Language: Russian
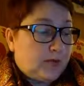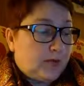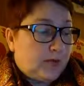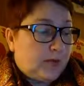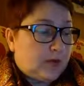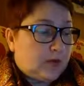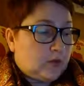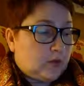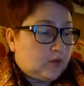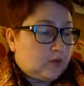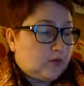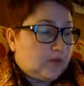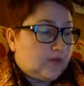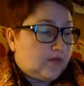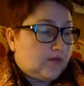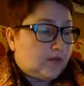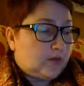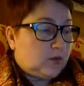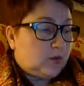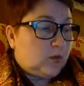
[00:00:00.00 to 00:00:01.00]
мы погружены
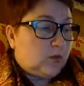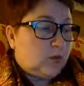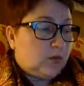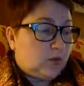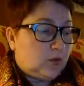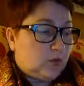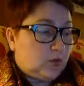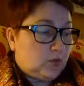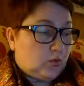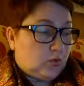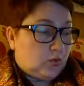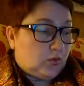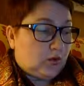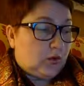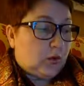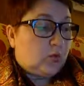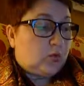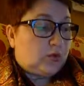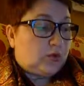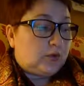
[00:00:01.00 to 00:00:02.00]
в одну культуру,
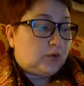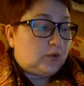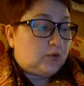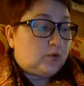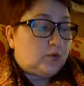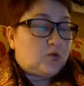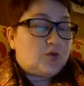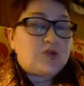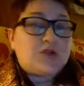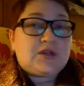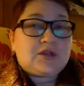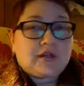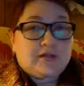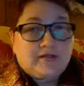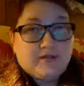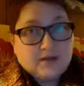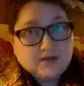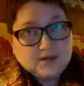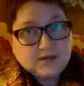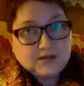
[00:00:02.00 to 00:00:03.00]
культуру
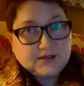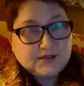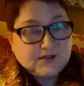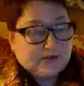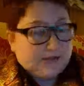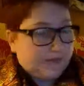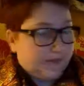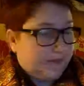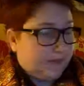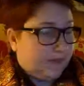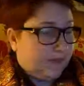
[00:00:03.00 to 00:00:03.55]
человечества.